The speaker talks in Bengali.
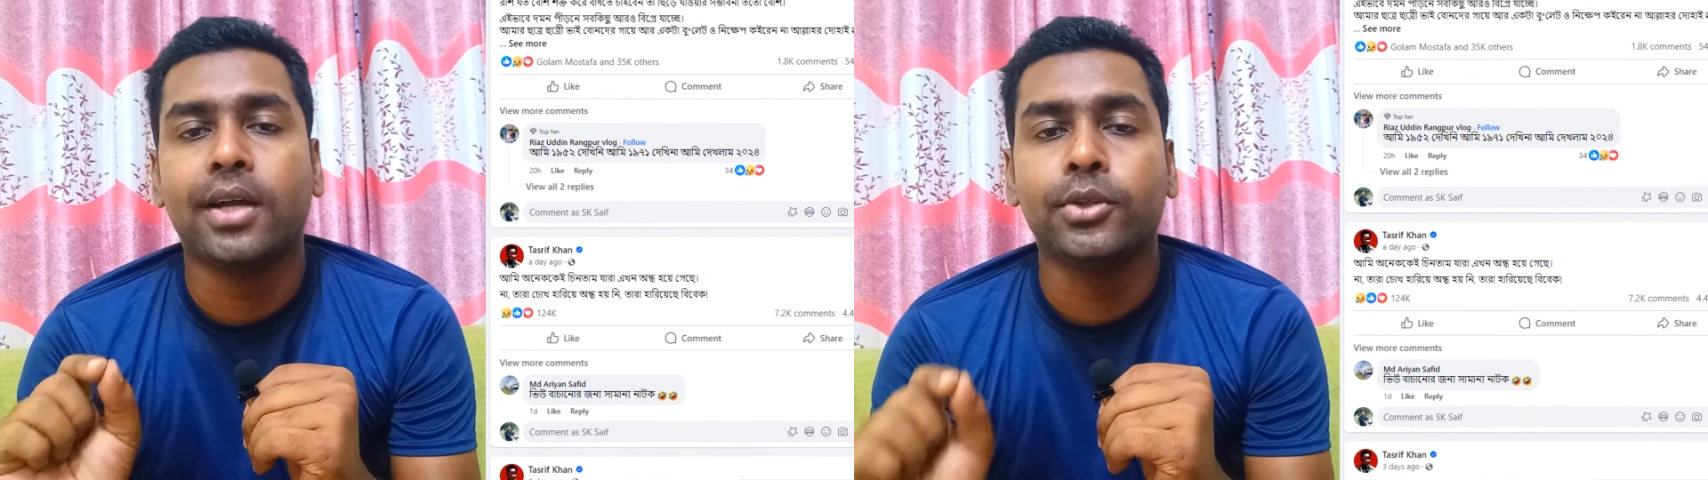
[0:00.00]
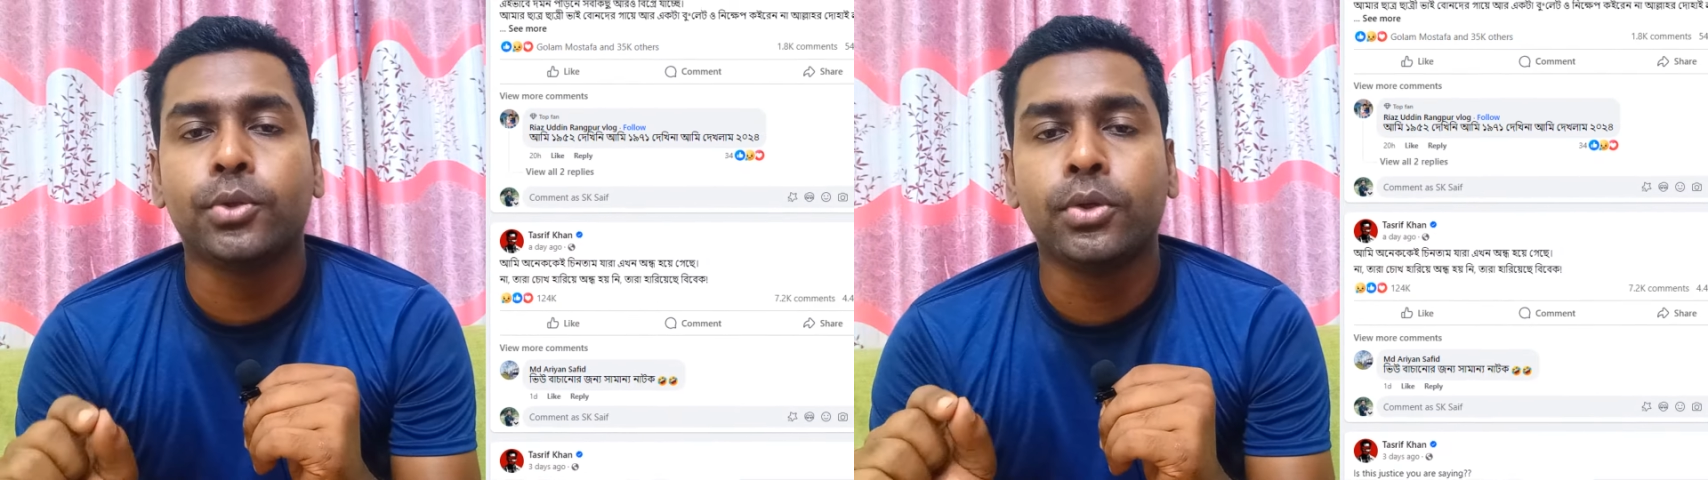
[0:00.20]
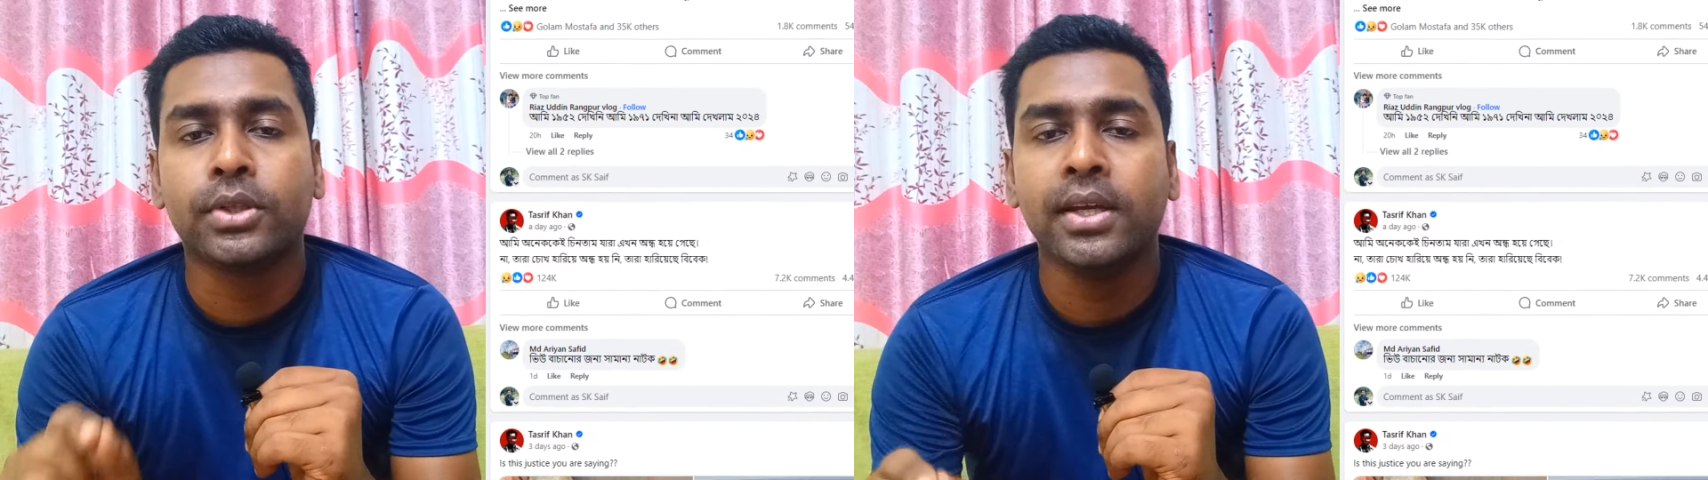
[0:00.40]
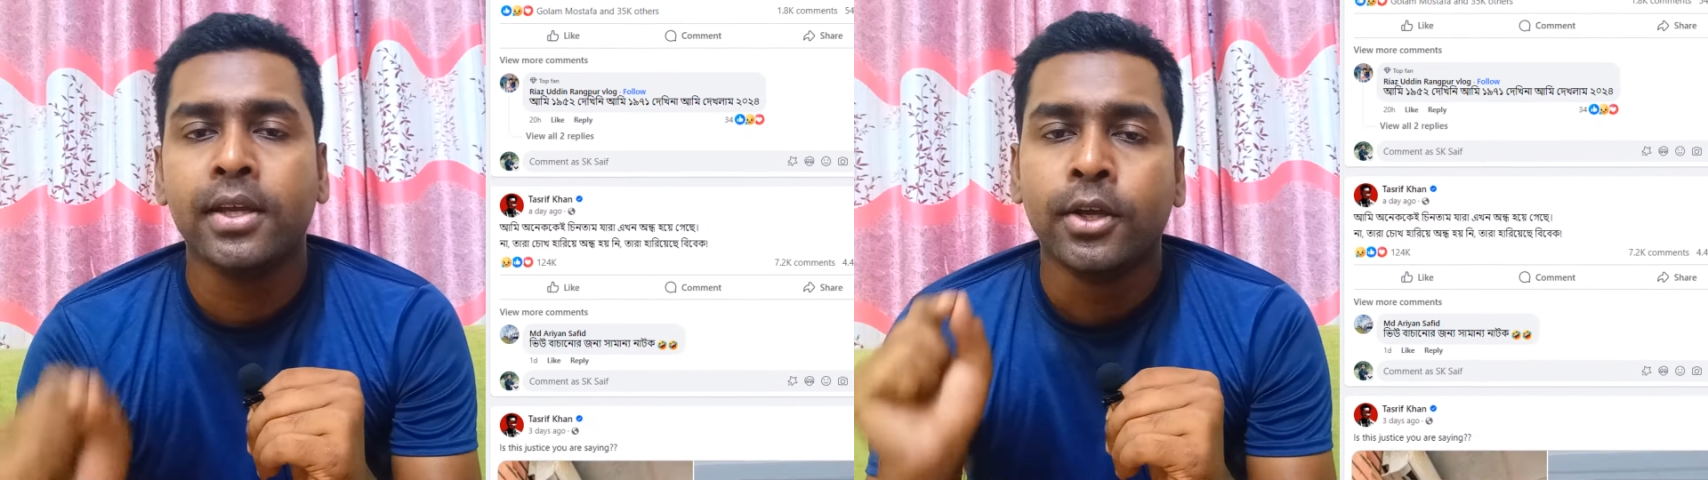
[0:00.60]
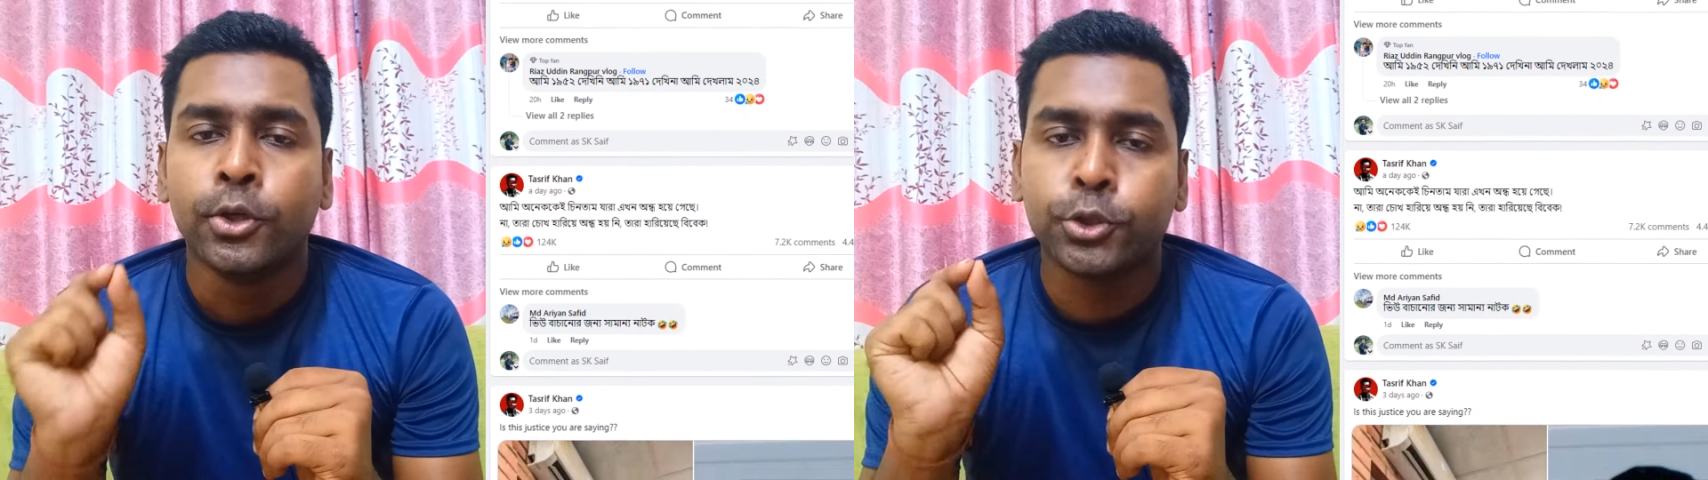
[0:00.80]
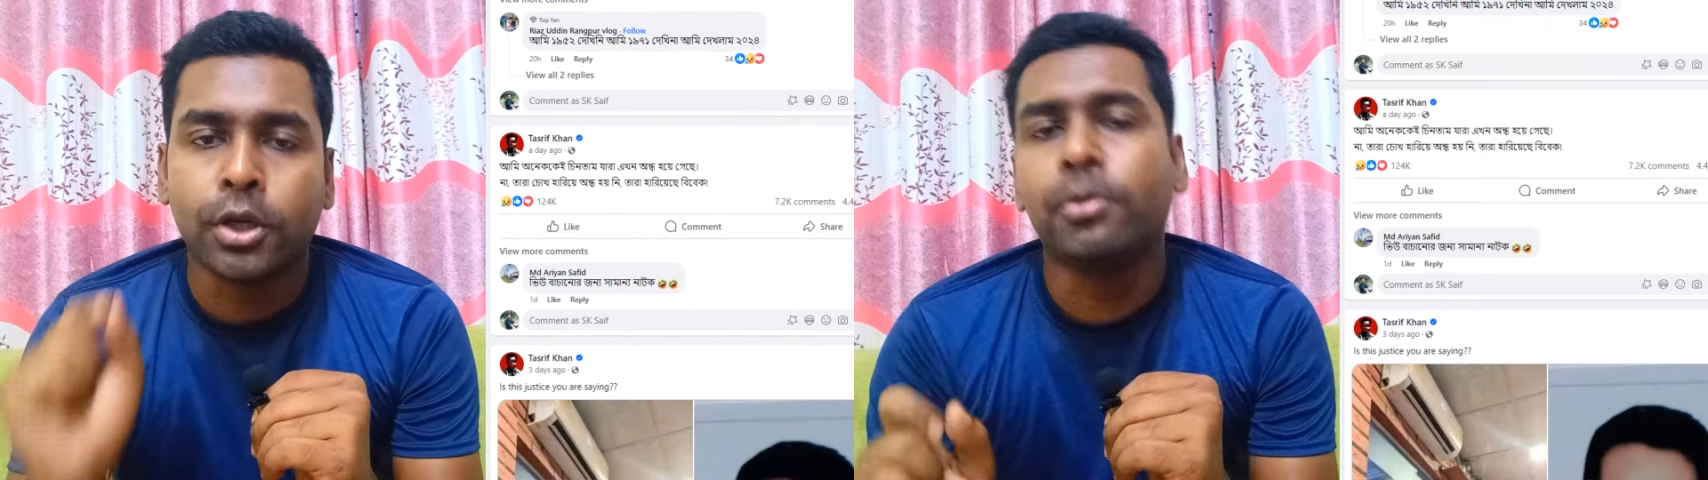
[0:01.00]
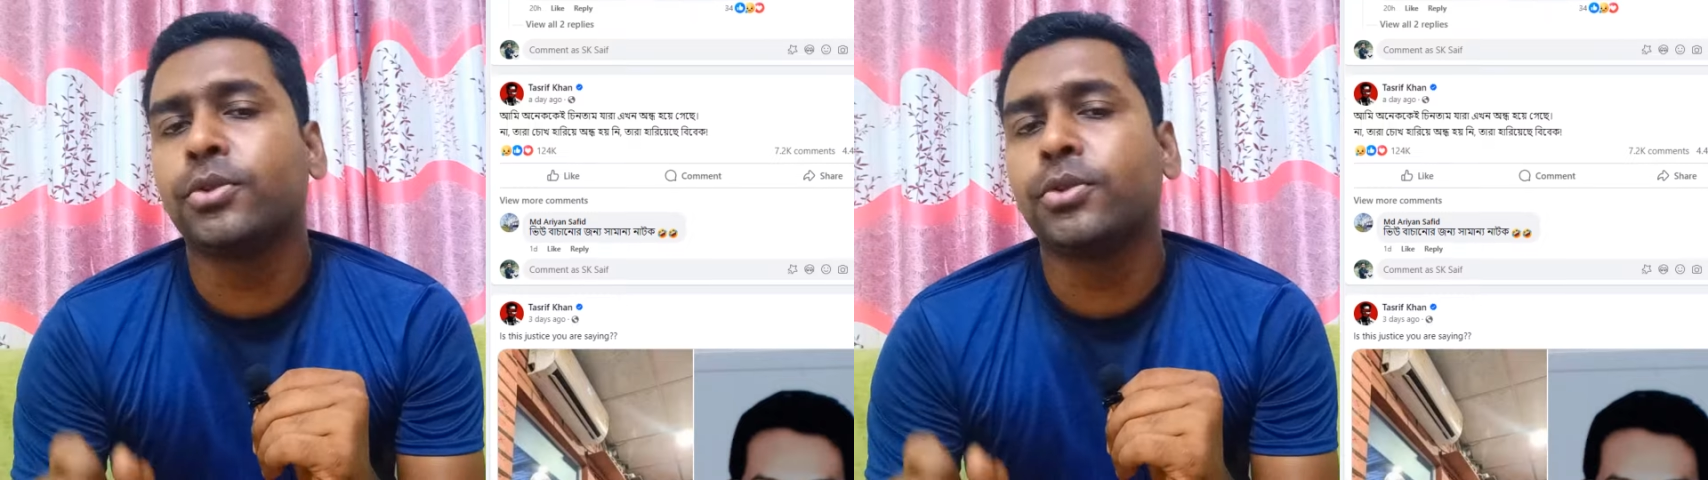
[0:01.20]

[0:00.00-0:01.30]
আন্দোলনকে সমর্থন